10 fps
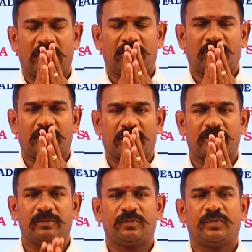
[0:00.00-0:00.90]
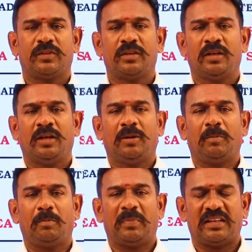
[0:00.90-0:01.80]
அனைவருக்கும் வணக்கம்
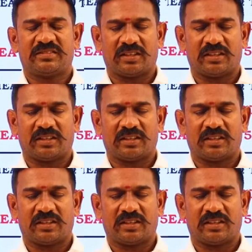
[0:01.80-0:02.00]
மேத்ஸ்